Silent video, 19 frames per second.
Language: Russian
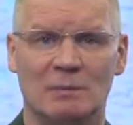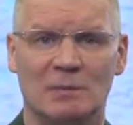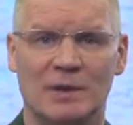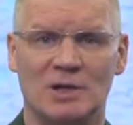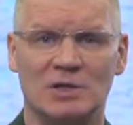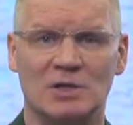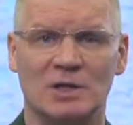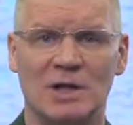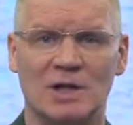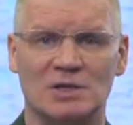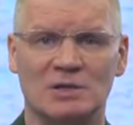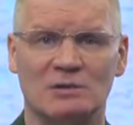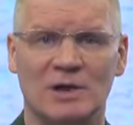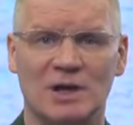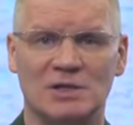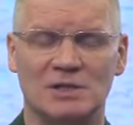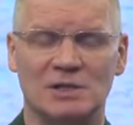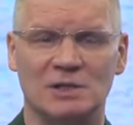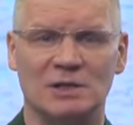поражена
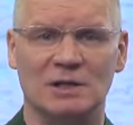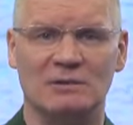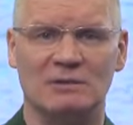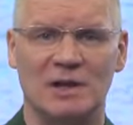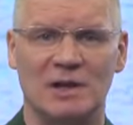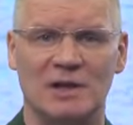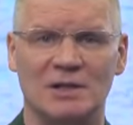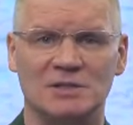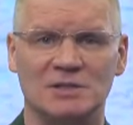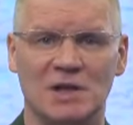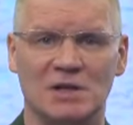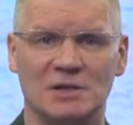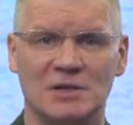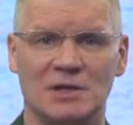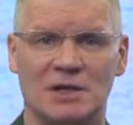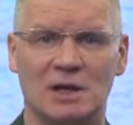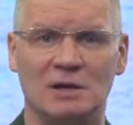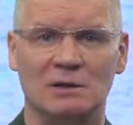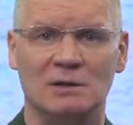живая сила и военная
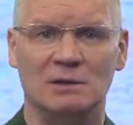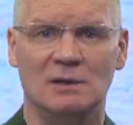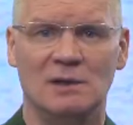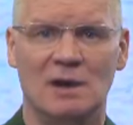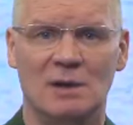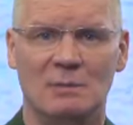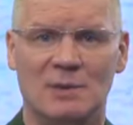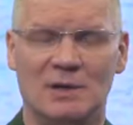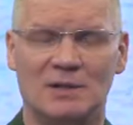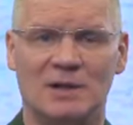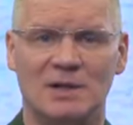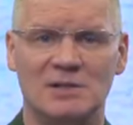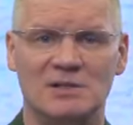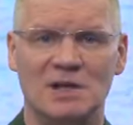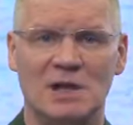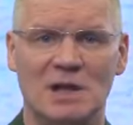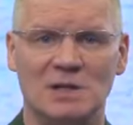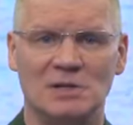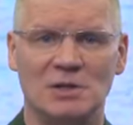техника
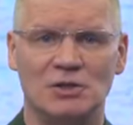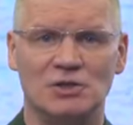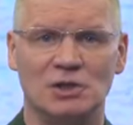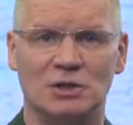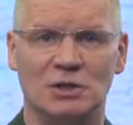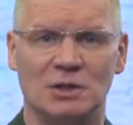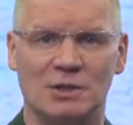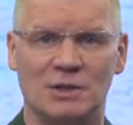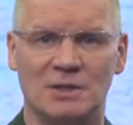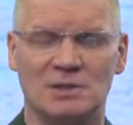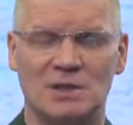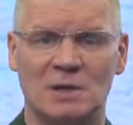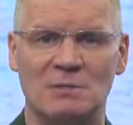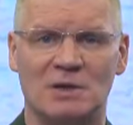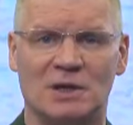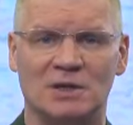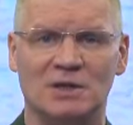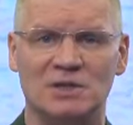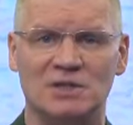подразделений 14-й
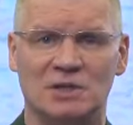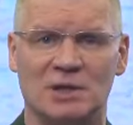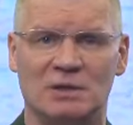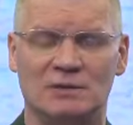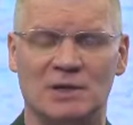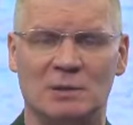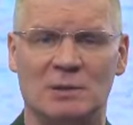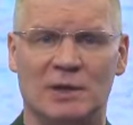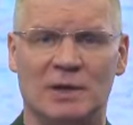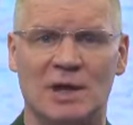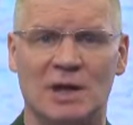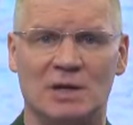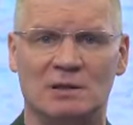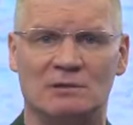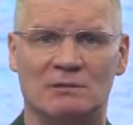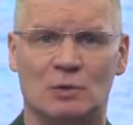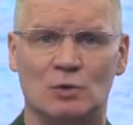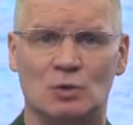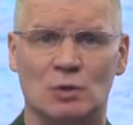механизированной
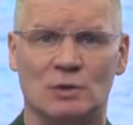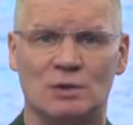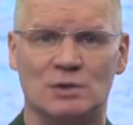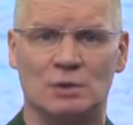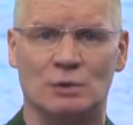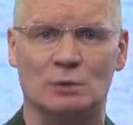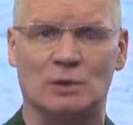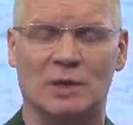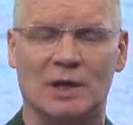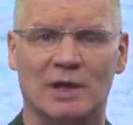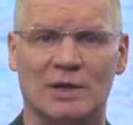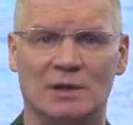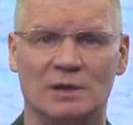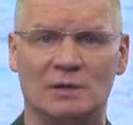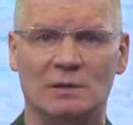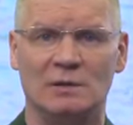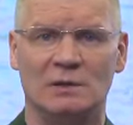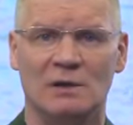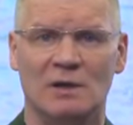бригады Вооруженных сил
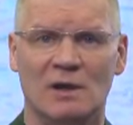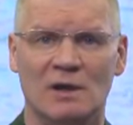Украины –